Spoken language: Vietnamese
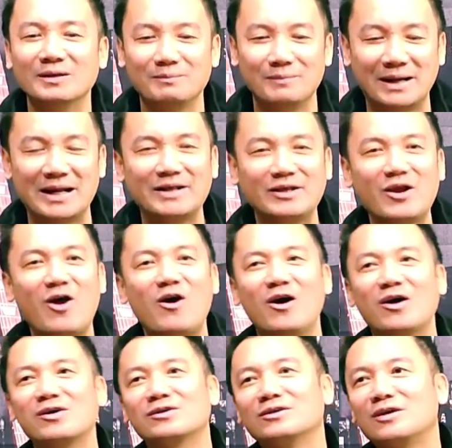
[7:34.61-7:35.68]
mà để cho
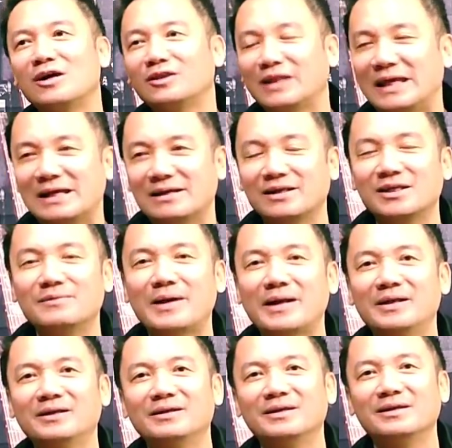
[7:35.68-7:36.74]
họ có tiền để chữa
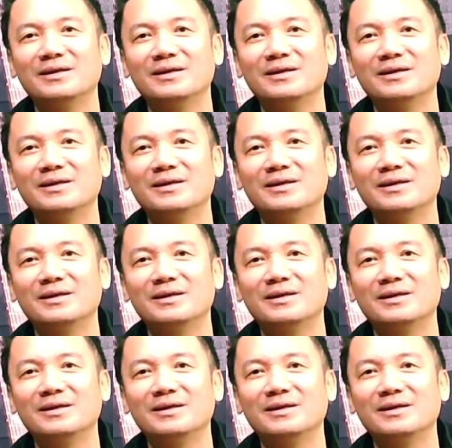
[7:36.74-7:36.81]
bệnh